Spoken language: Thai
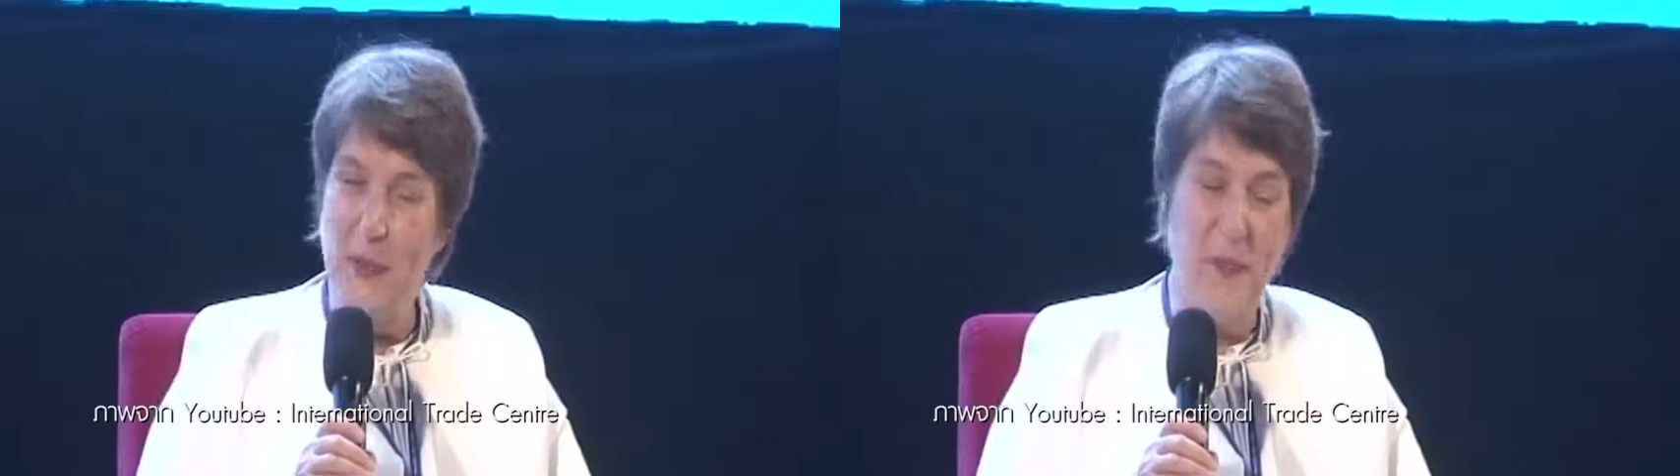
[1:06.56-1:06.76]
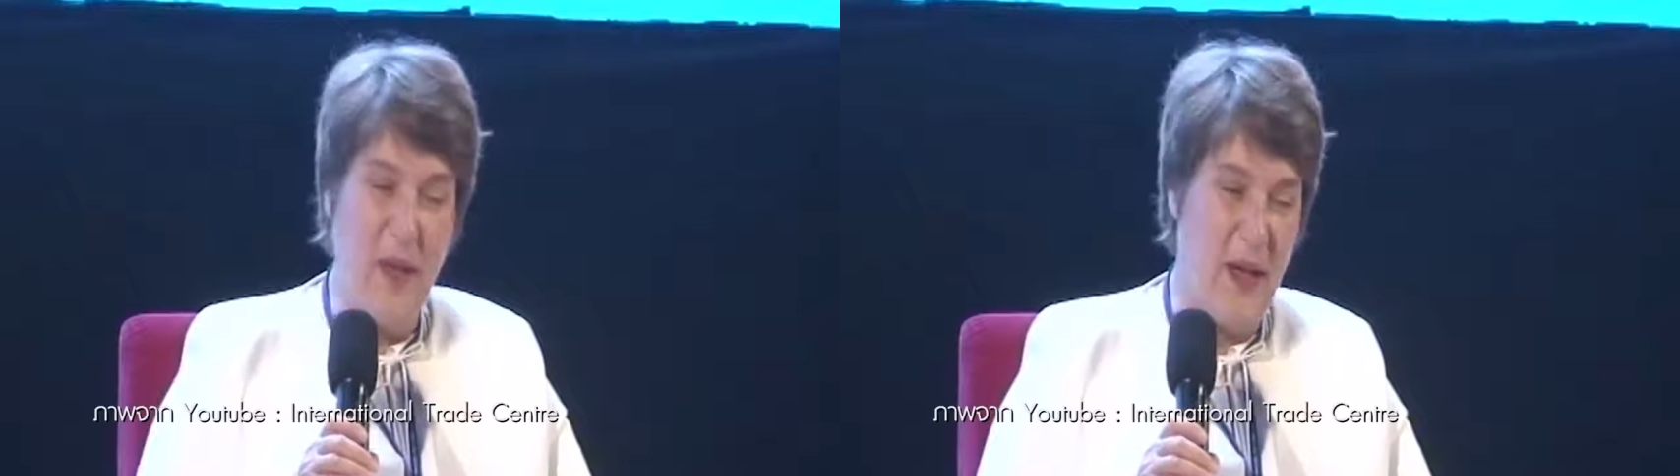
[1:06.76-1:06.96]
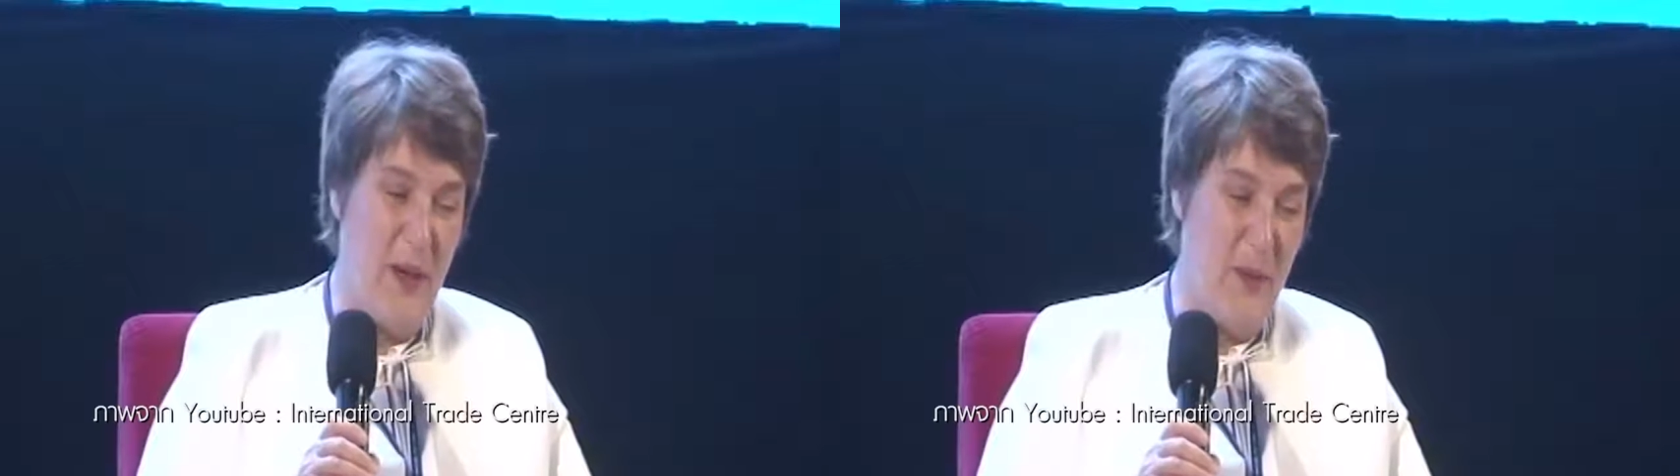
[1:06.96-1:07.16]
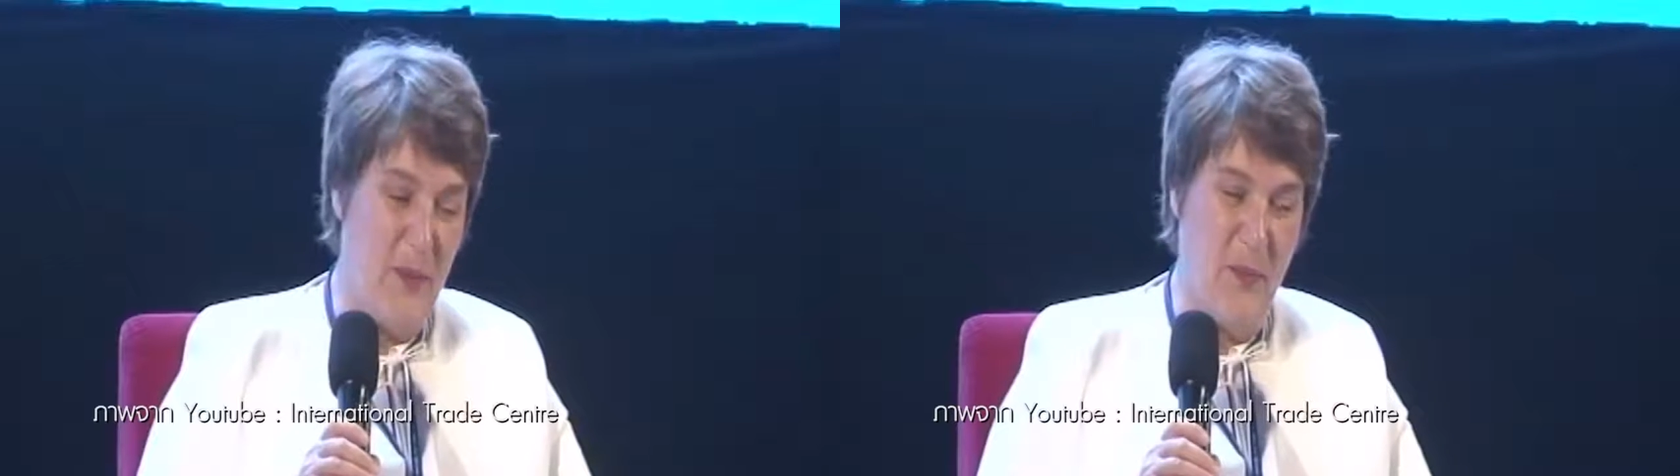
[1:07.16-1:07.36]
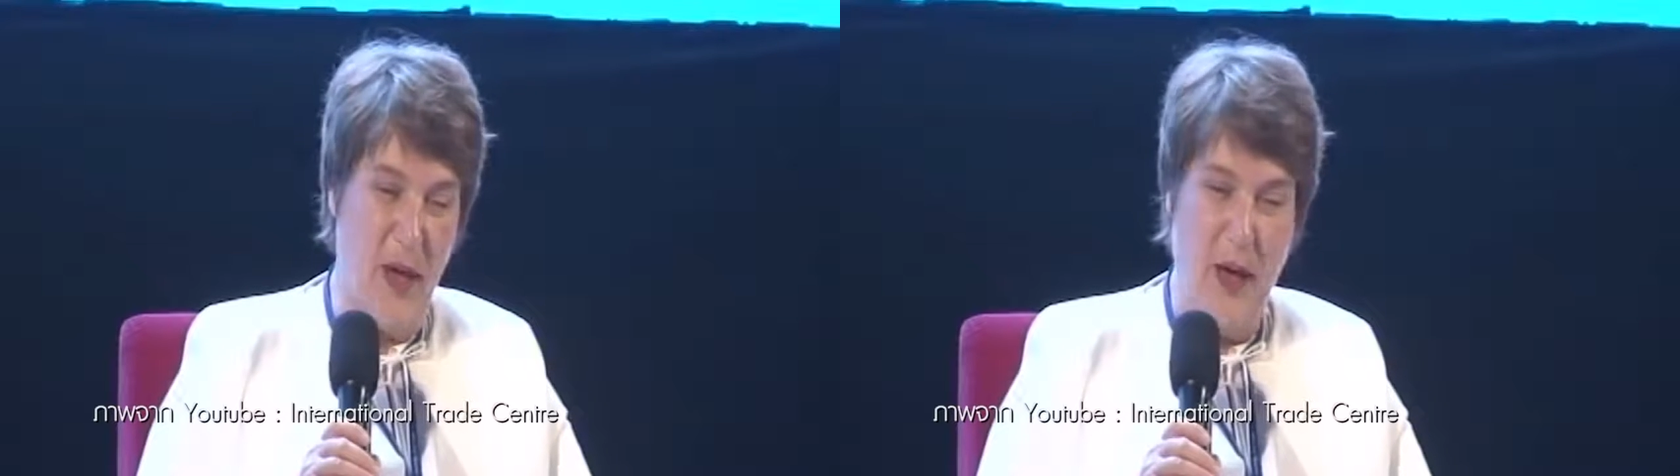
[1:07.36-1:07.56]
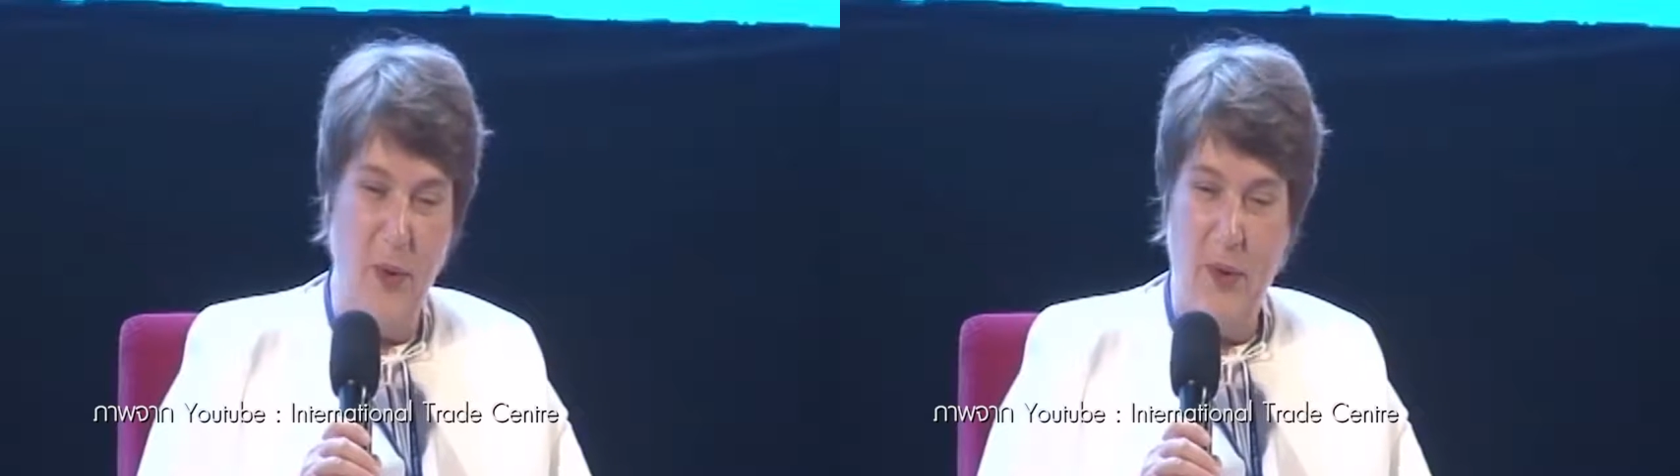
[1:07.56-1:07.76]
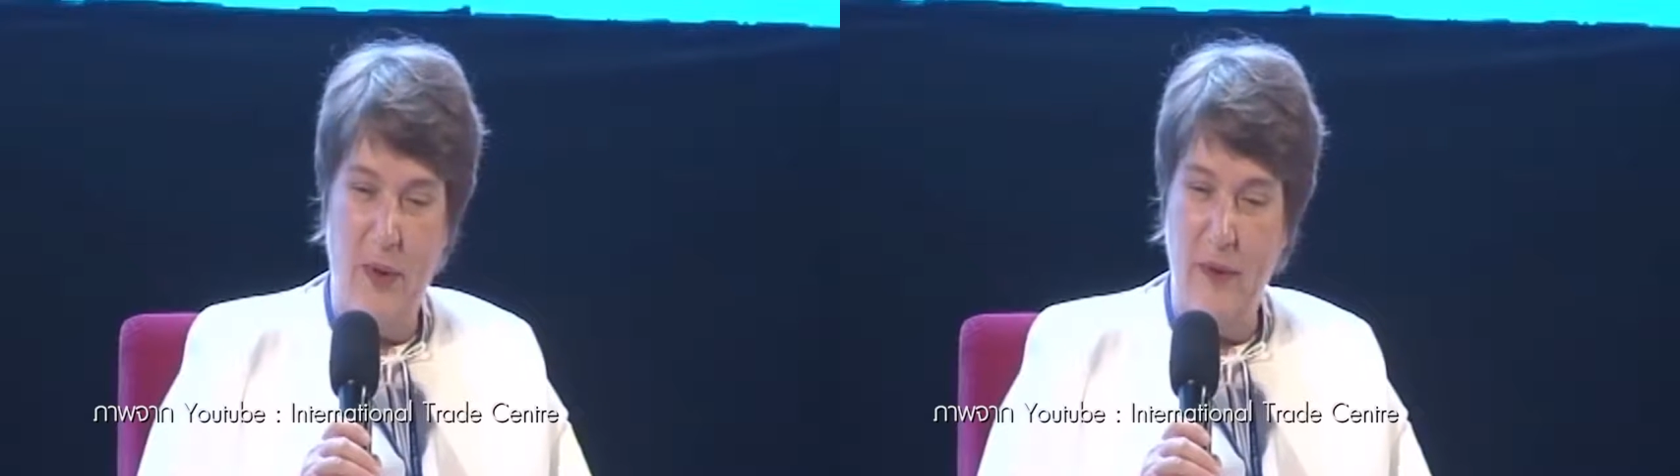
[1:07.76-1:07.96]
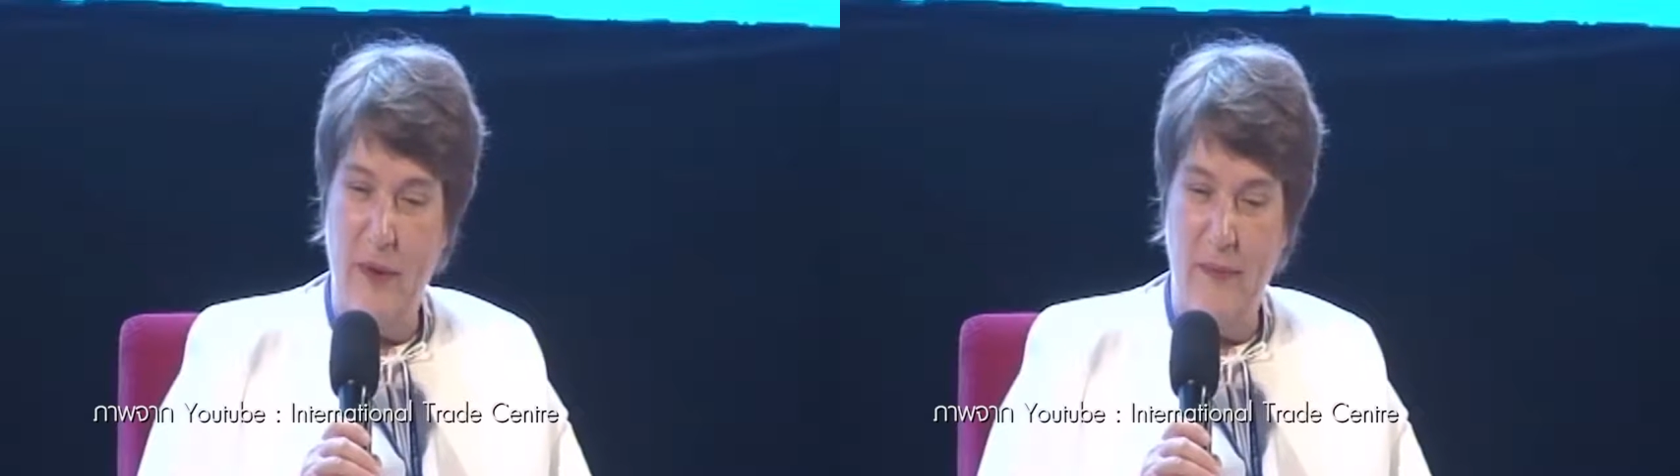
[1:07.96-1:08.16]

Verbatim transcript: ขึ้นมา ฉะนั้น